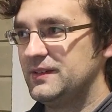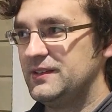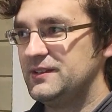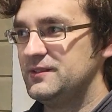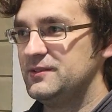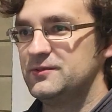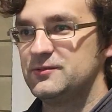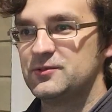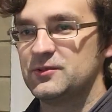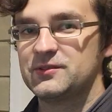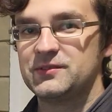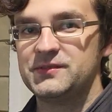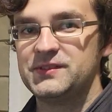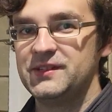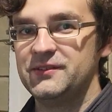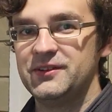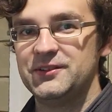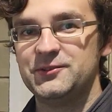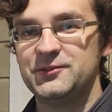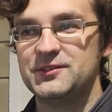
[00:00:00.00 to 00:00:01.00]
они что-то
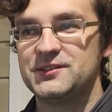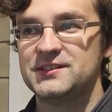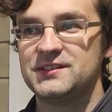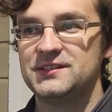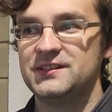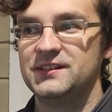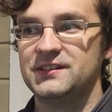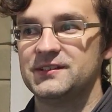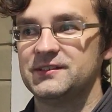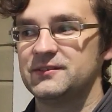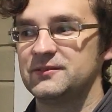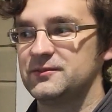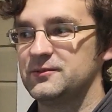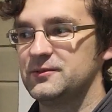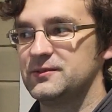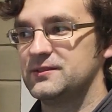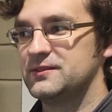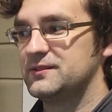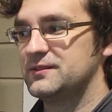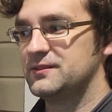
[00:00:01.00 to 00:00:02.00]
все в одной цене. Mm-hmm. То
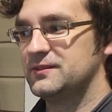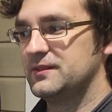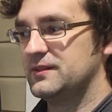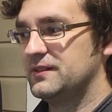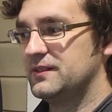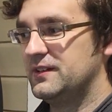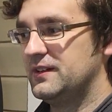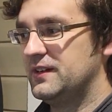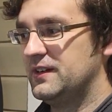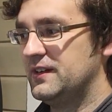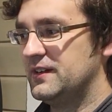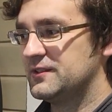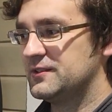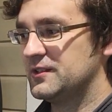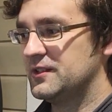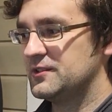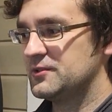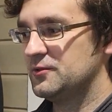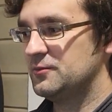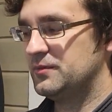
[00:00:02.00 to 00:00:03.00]
есть, а,
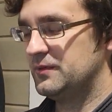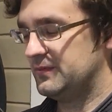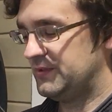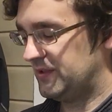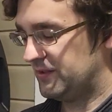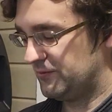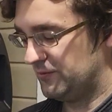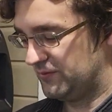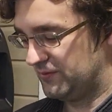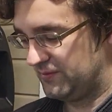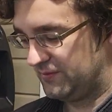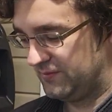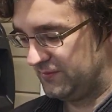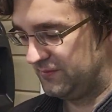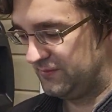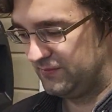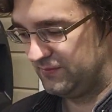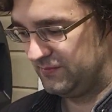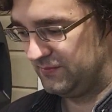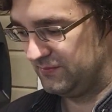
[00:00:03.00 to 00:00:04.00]
особо вот так вот
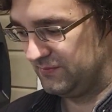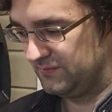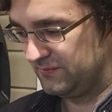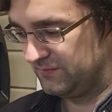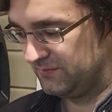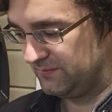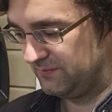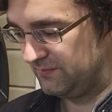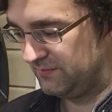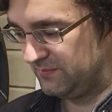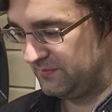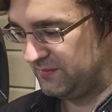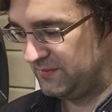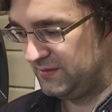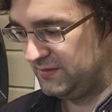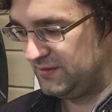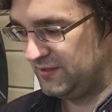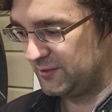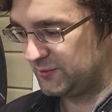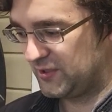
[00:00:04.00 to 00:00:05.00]

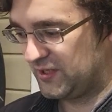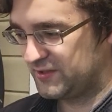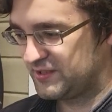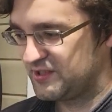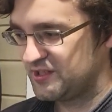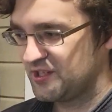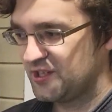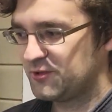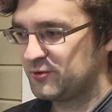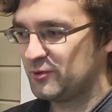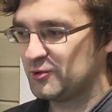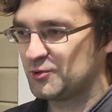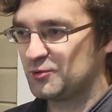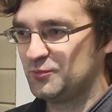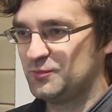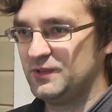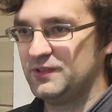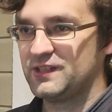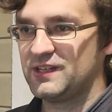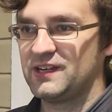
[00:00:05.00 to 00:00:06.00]
нет. Я сейчас тоже
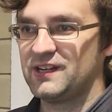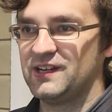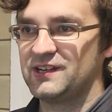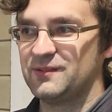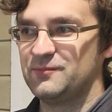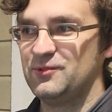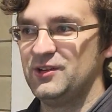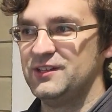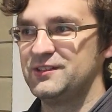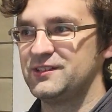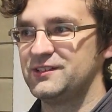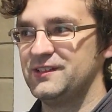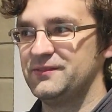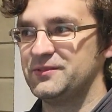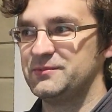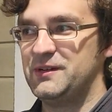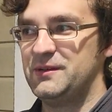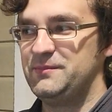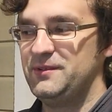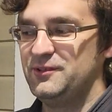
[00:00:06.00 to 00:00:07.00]
думал, как аккумулятор на
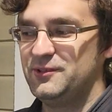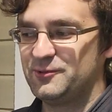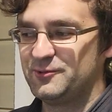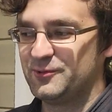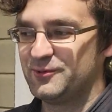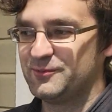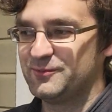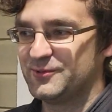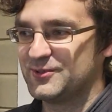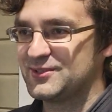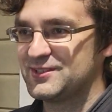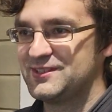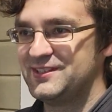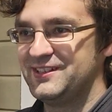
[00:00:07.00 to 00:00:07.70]
автомобильный говорю, может